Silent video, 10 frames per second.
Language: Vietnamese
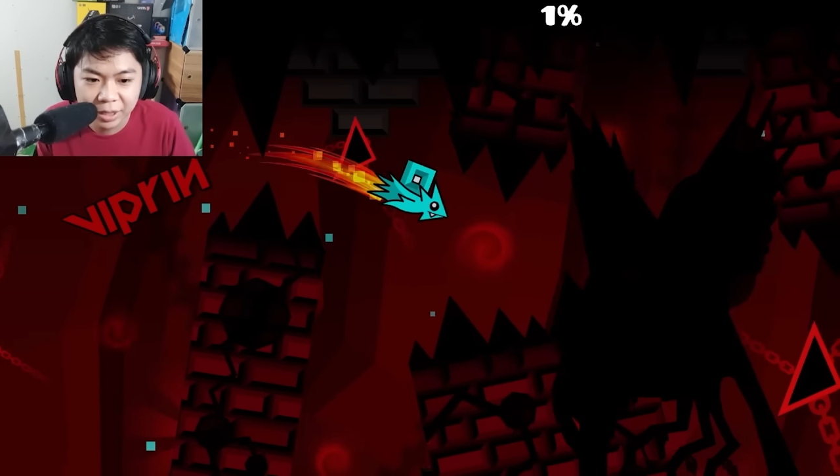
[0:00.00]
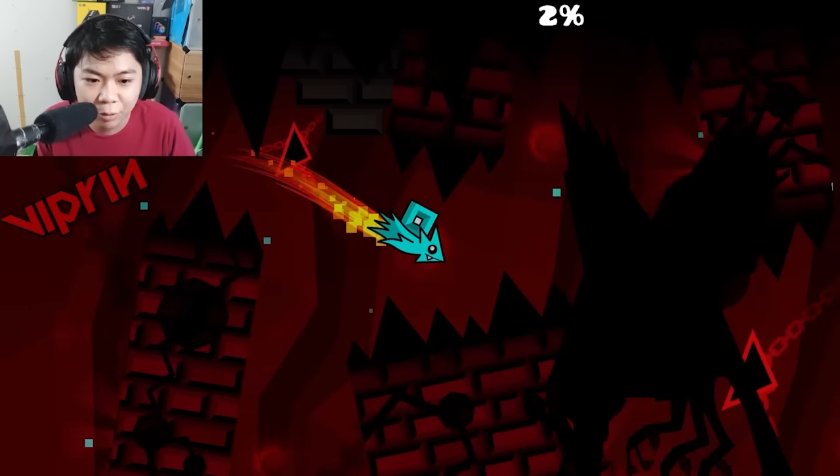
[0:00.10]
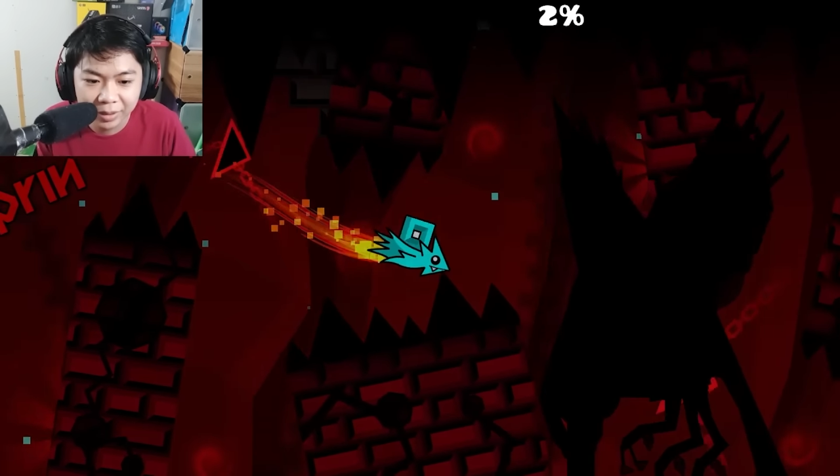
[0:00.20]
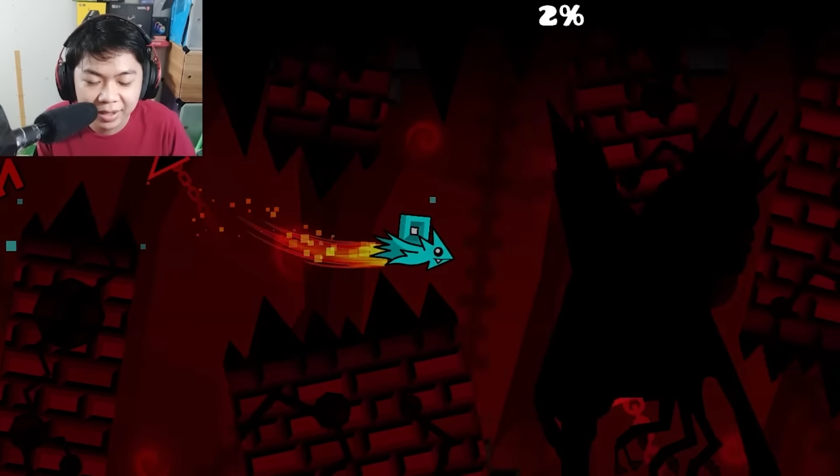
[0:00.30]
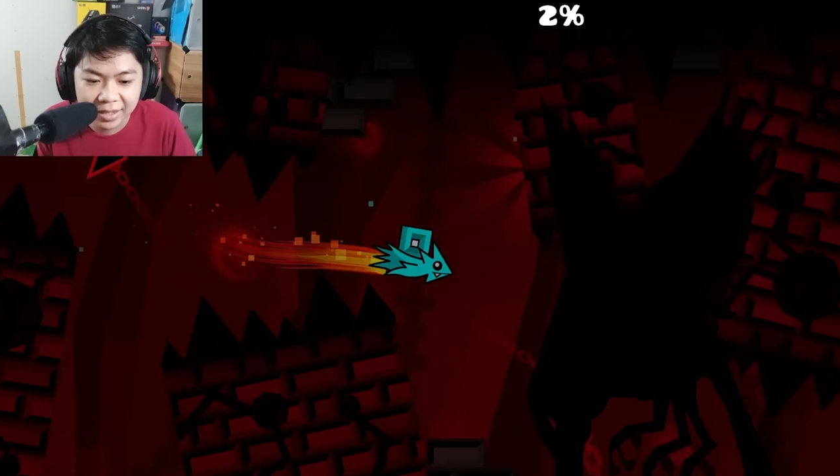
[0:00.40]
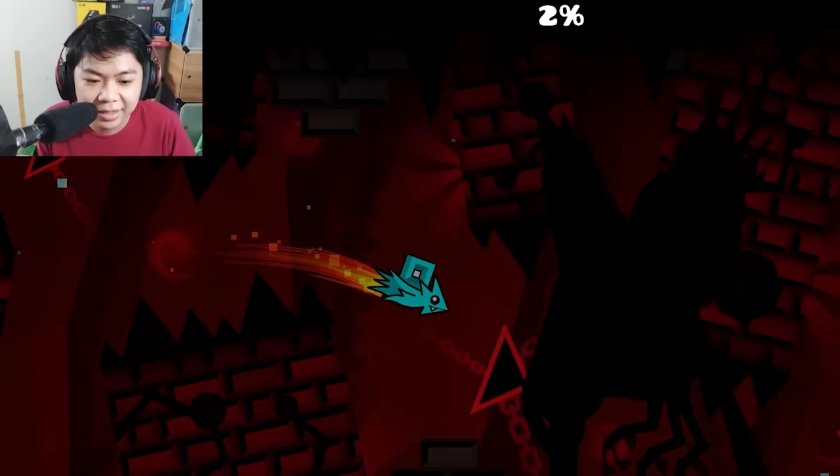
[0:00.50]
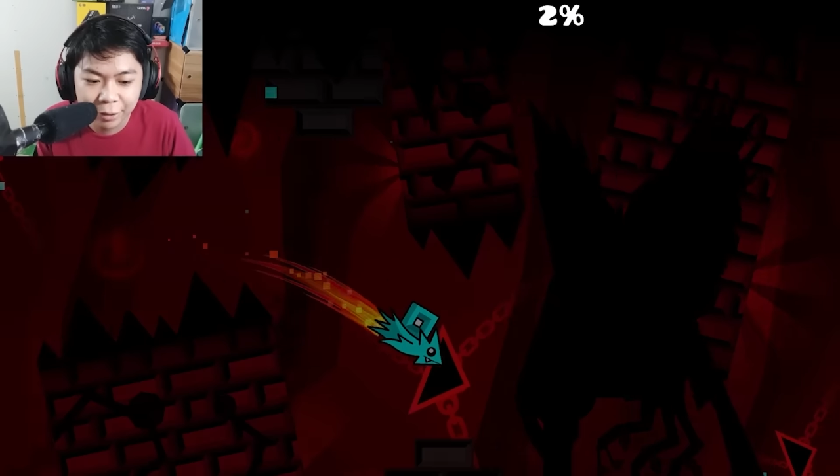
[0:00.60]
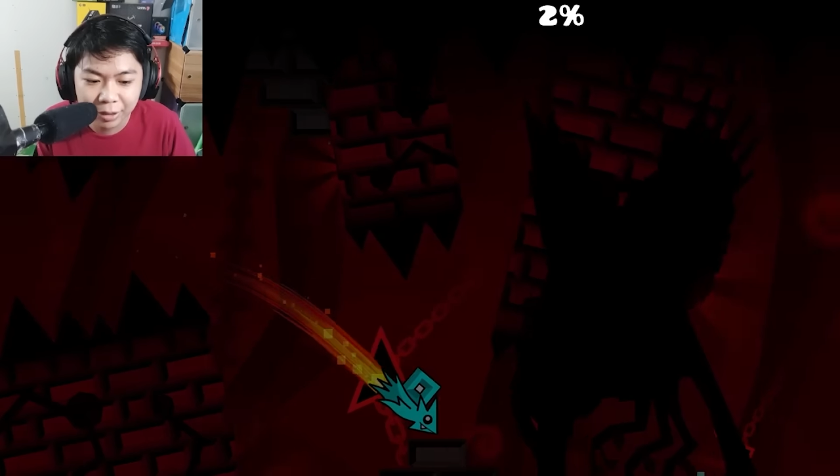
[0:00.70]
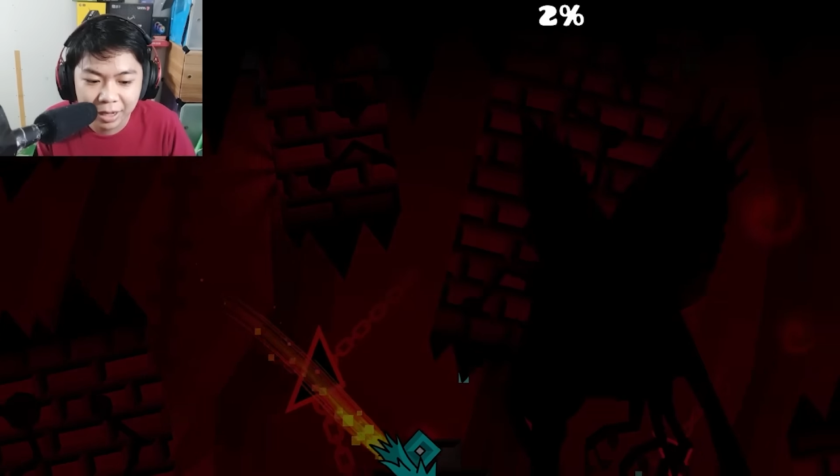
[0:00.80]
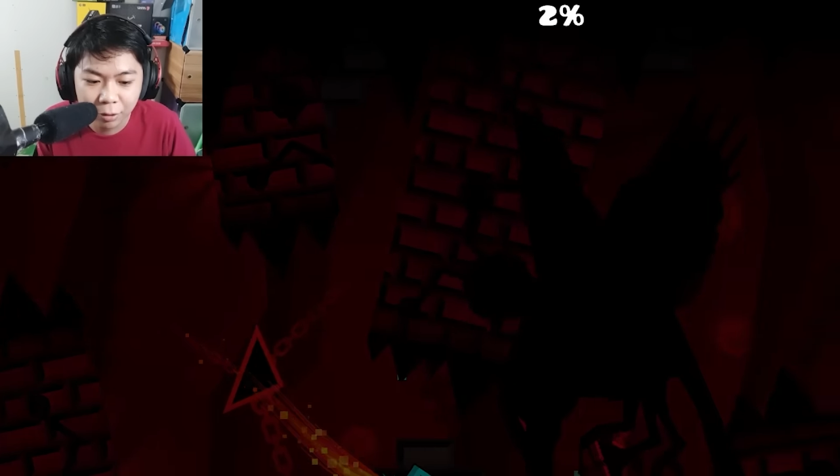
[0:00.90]
chưa mà chi đát
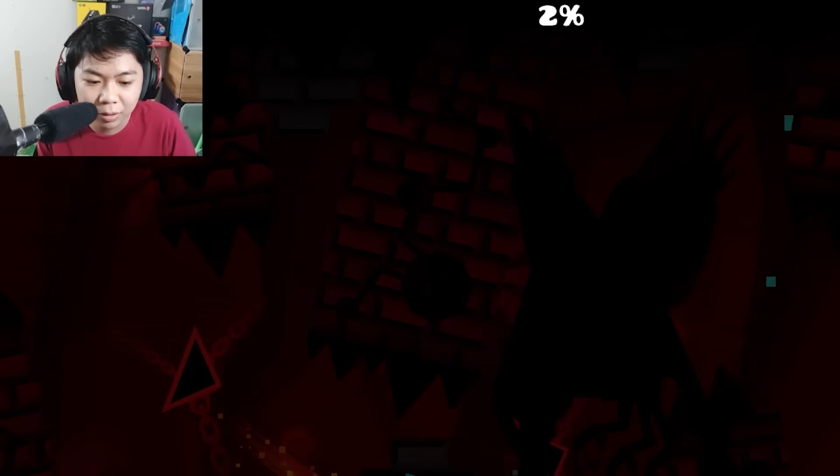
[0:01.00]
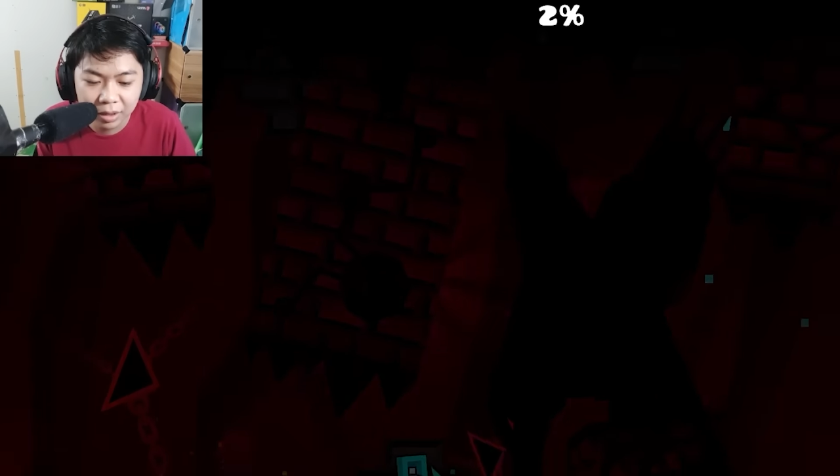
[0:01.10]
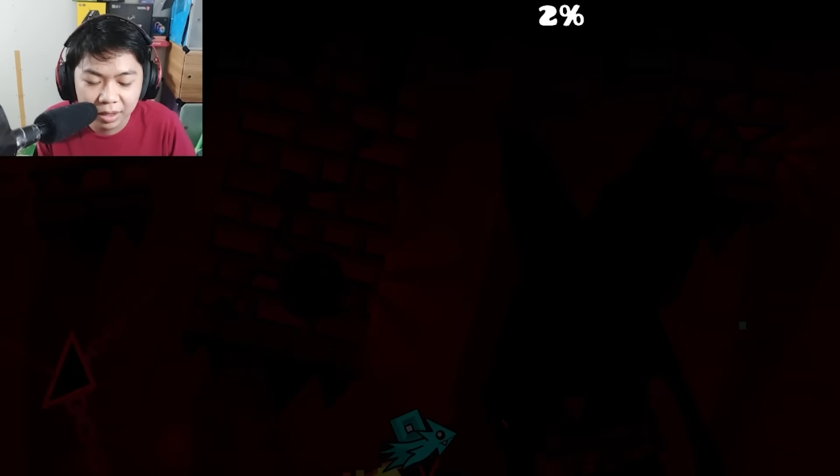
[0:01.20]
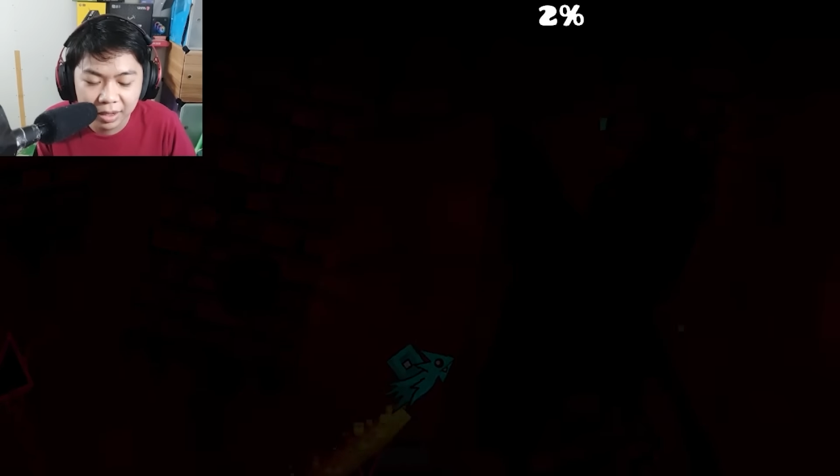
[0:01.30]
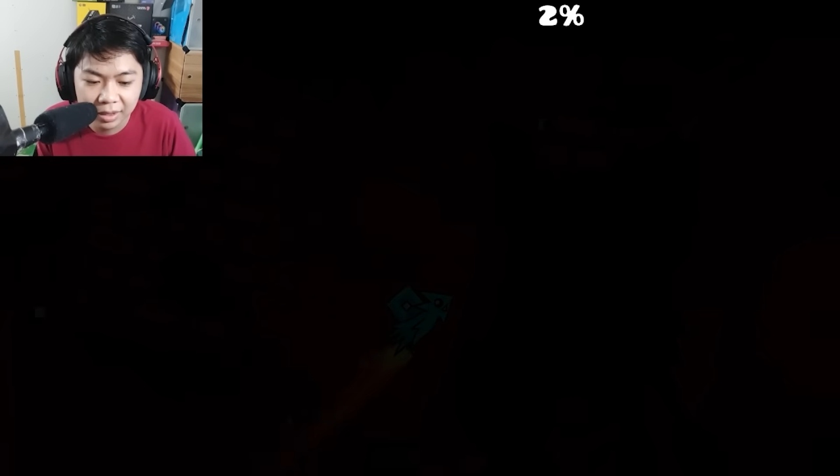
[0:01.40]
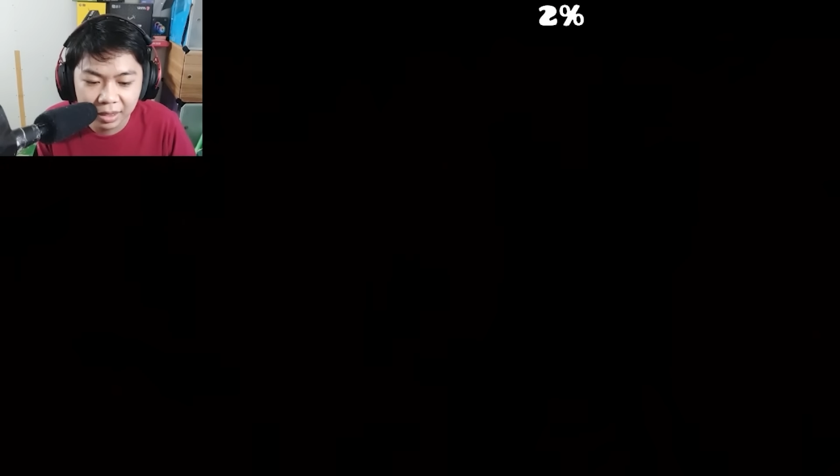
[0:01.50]
nhiều vậy luôn á ý là